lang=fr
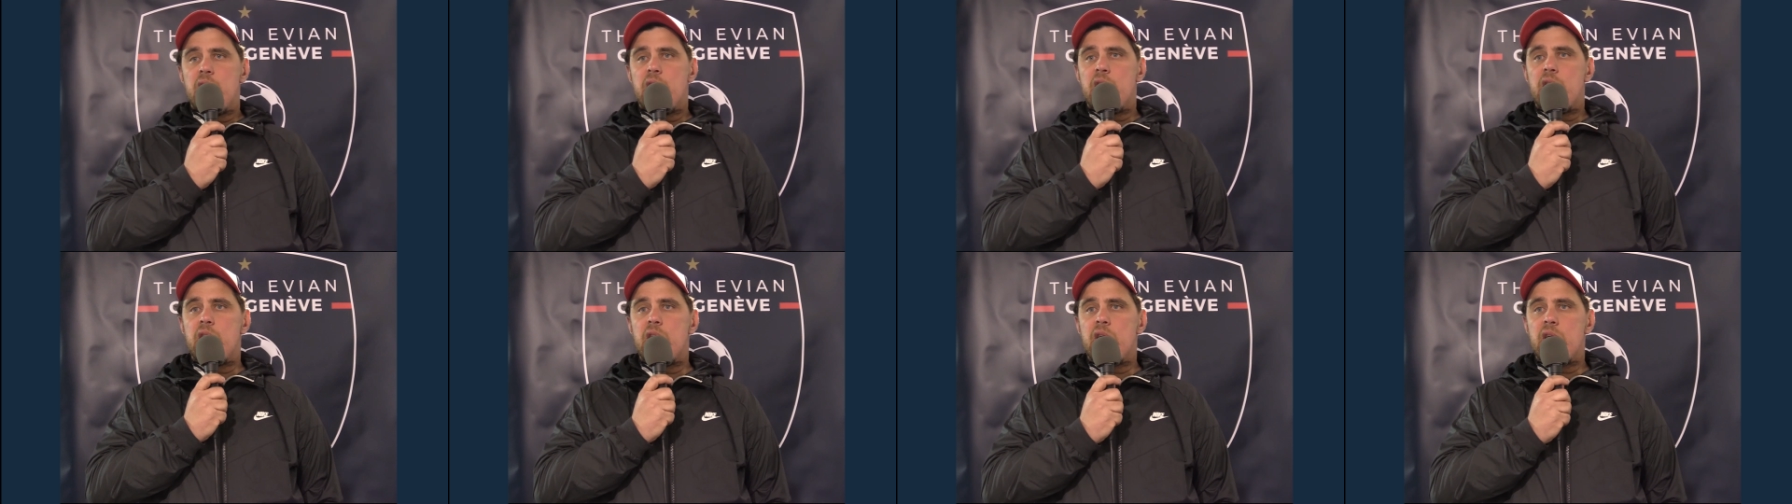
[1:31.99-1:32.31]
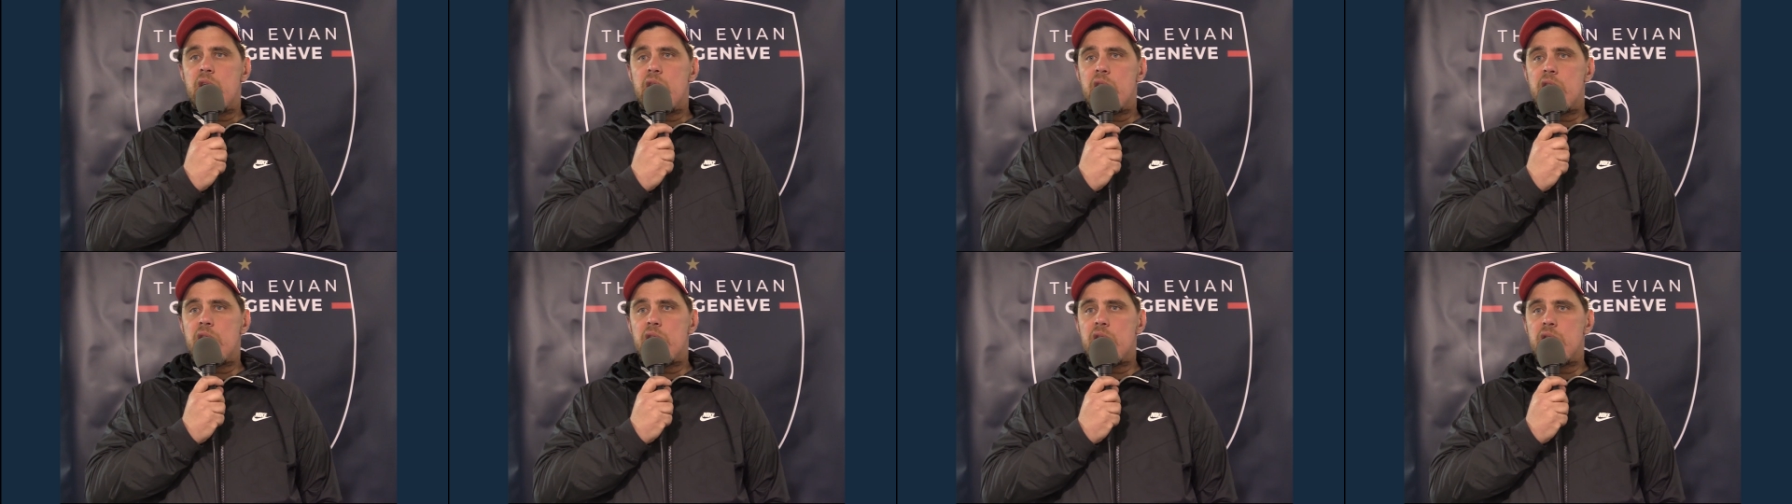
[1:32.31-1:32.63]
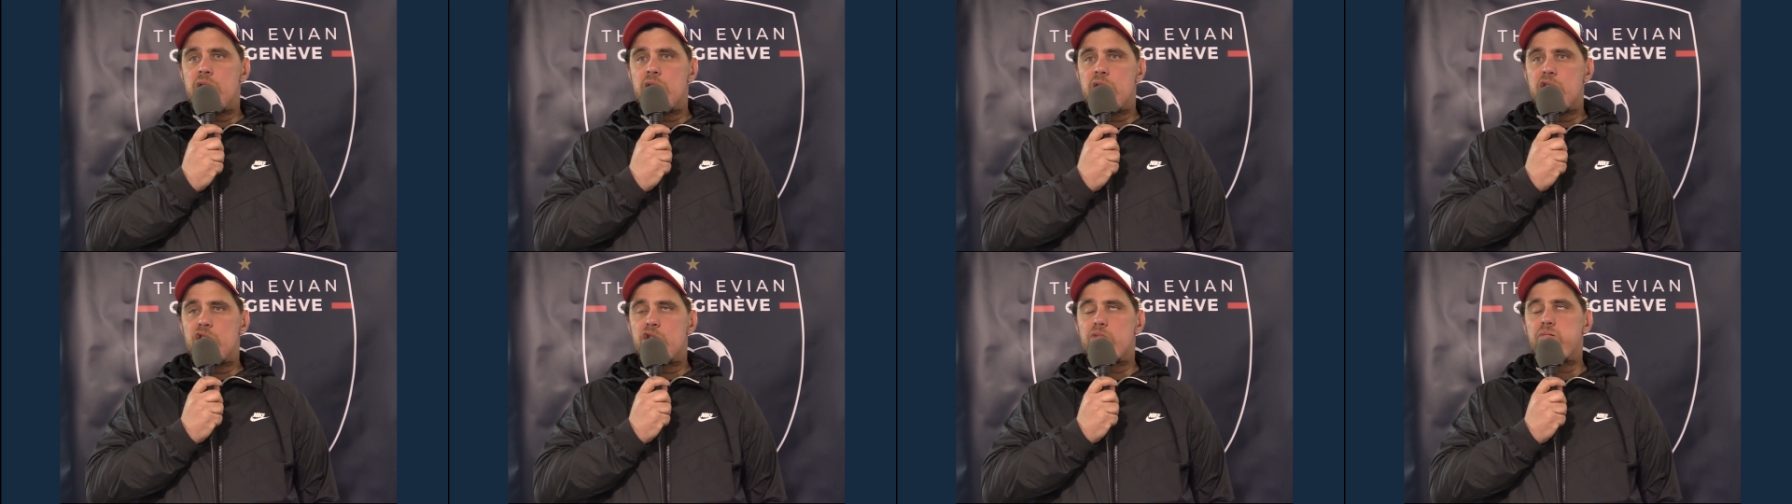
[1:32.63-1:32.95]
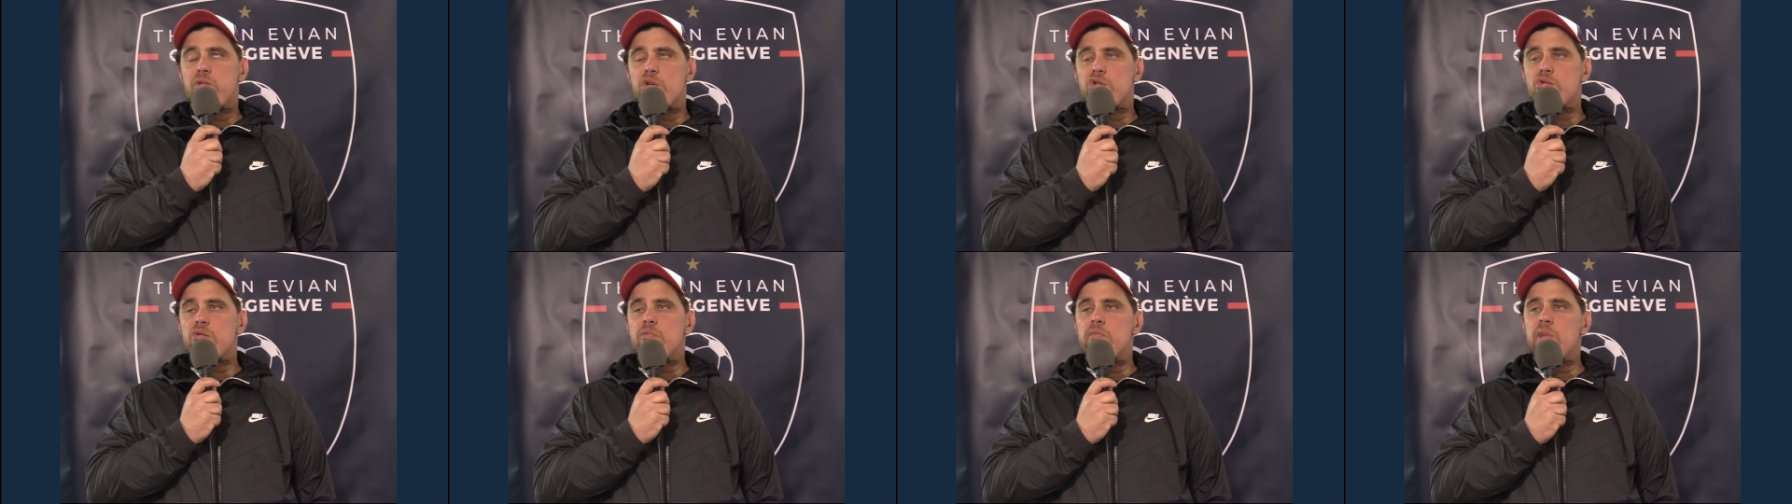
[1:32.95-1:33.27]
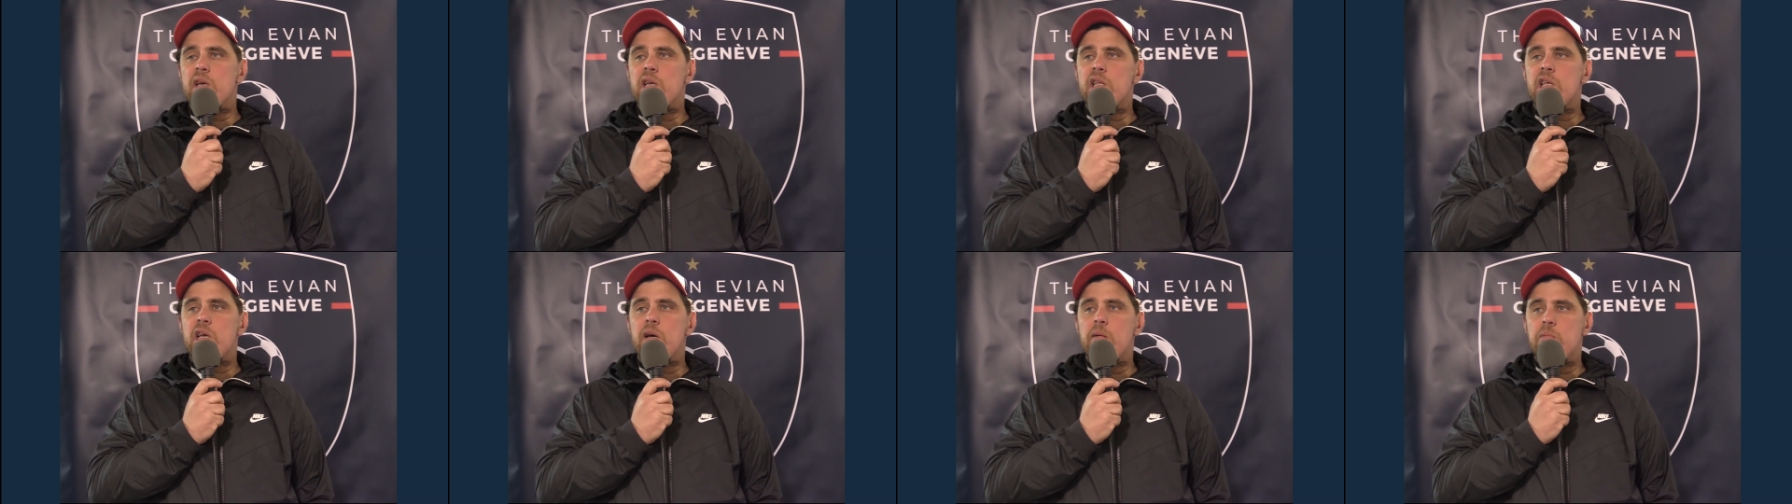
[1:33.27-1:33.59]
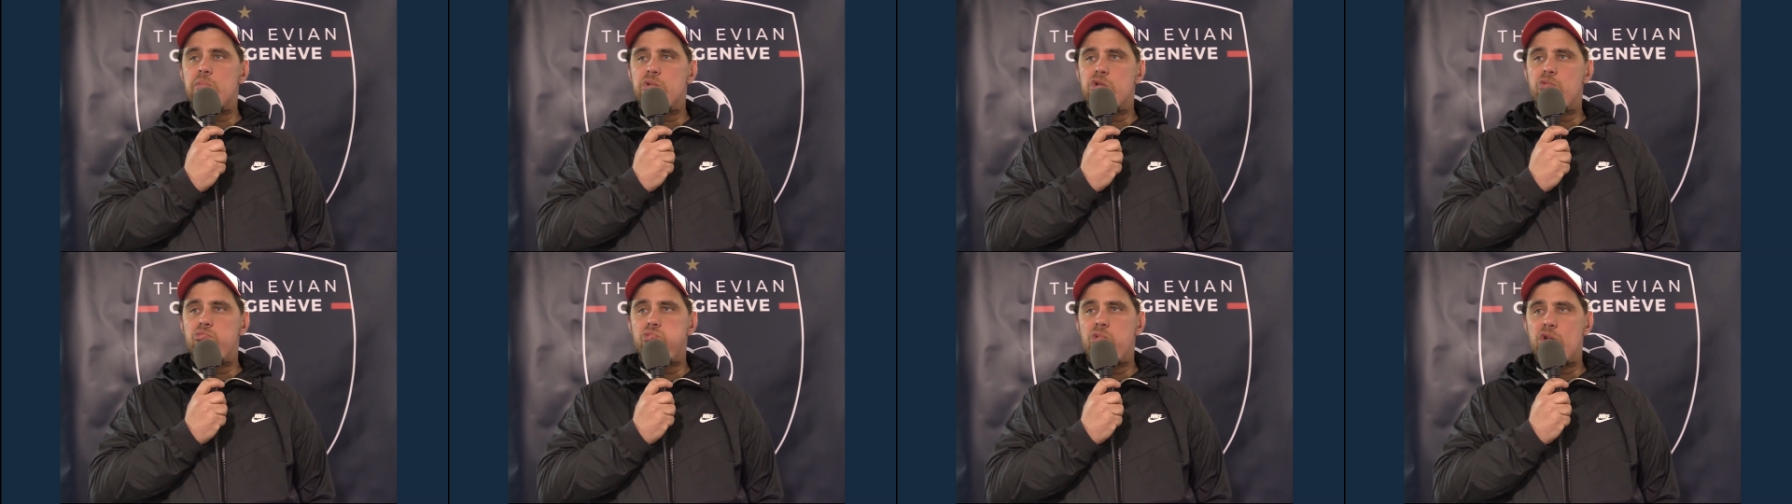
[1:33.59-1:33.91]
Euh, et, je pense qu'on mérite quand
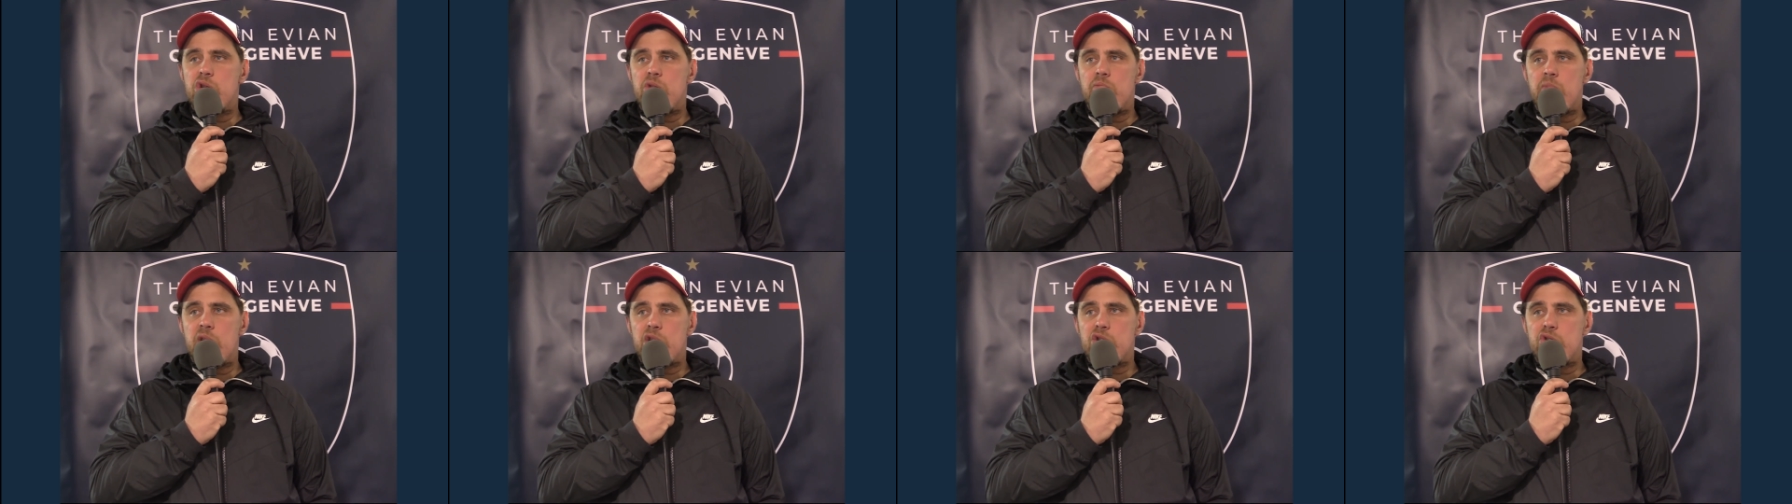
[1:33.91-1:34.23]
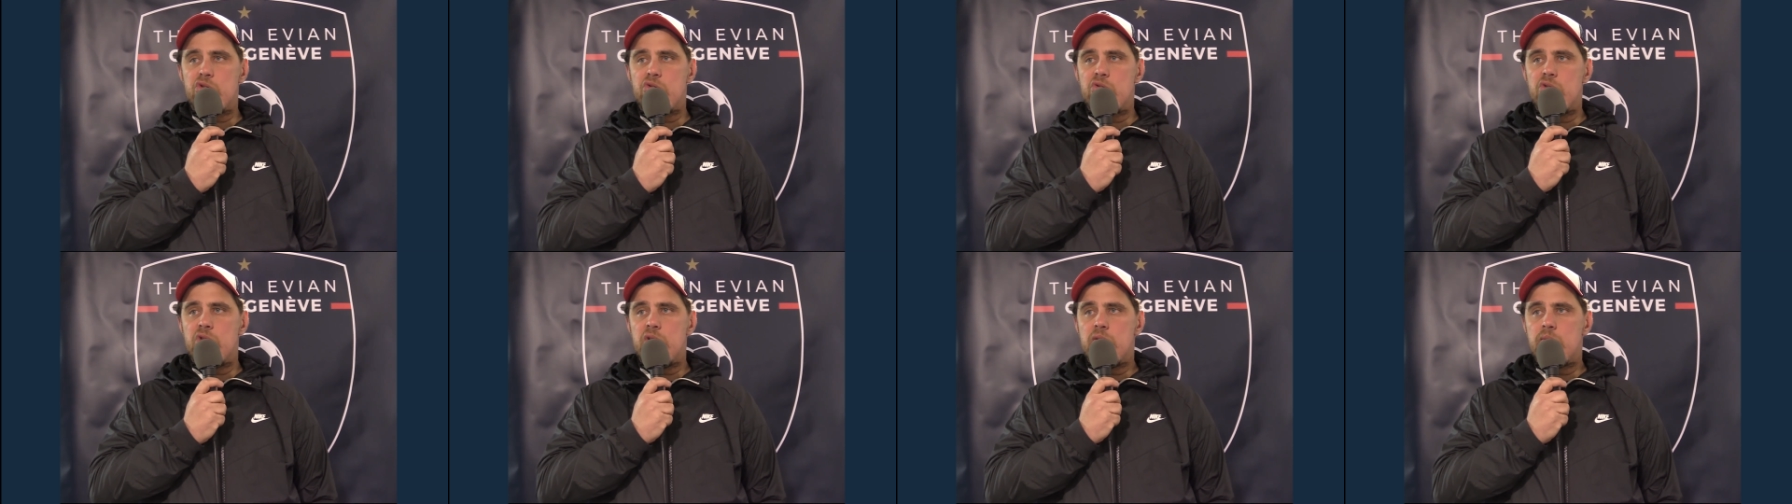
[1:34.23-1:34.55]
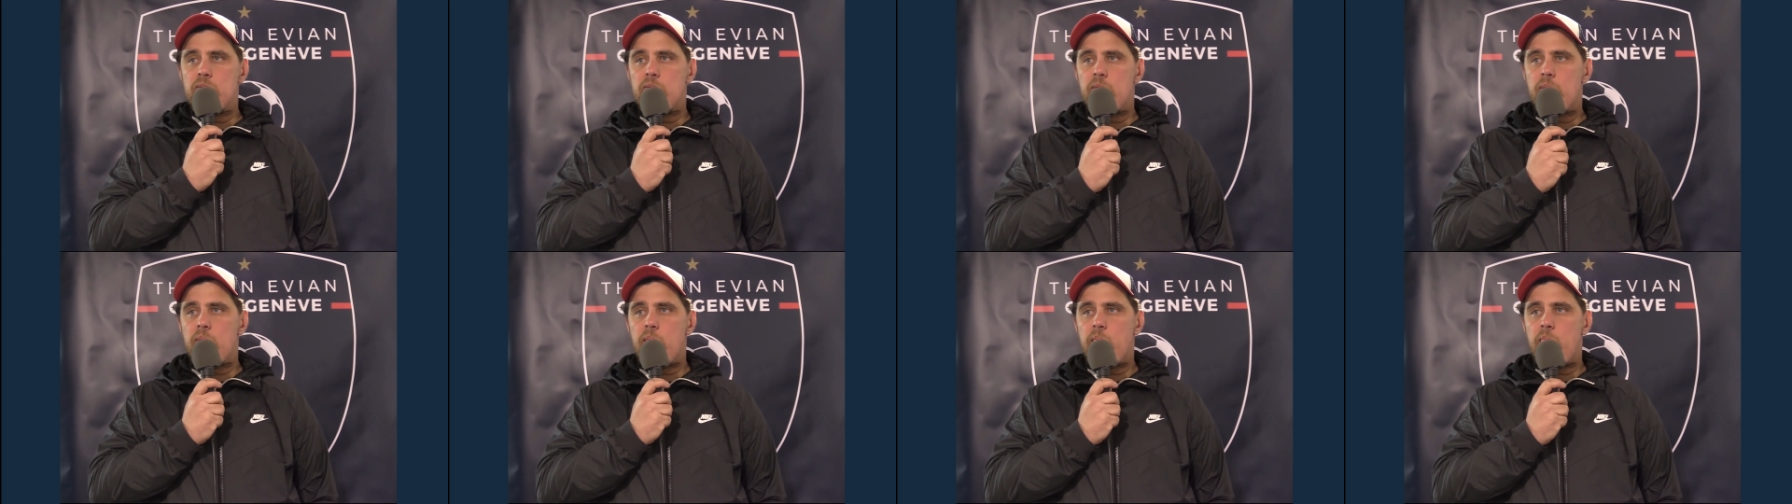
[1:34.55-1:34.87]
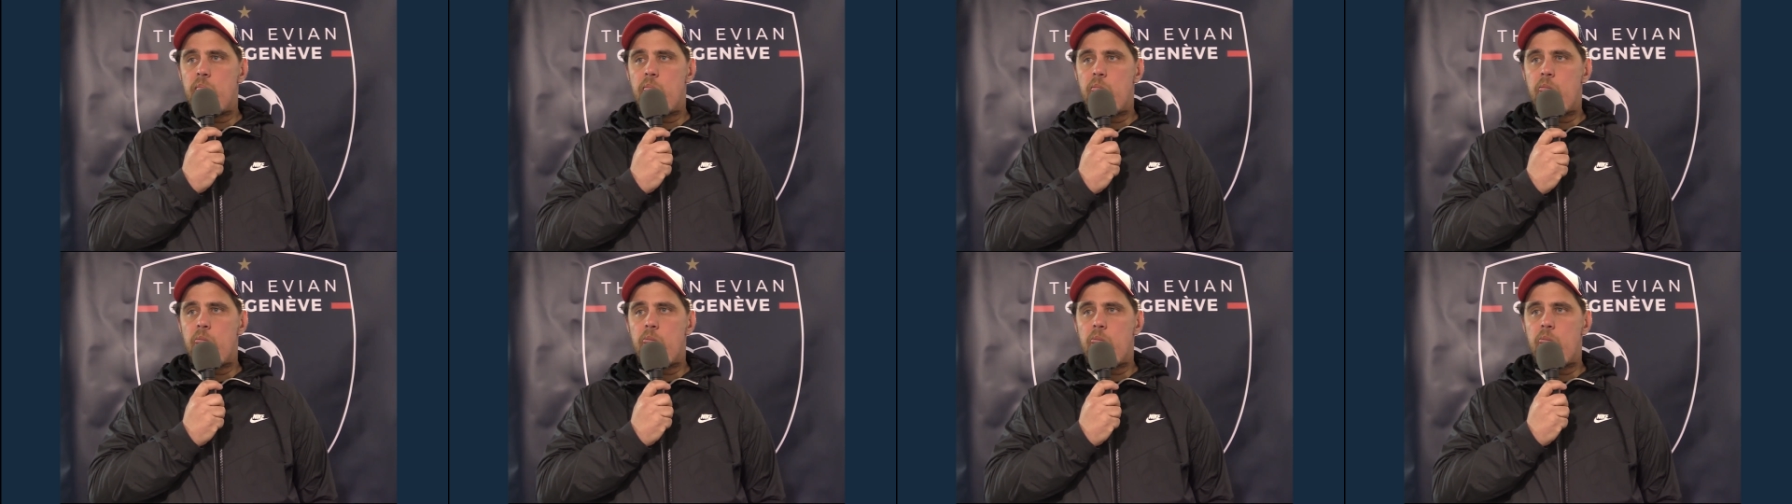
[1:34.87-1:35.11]
même ce point du match nul. Merci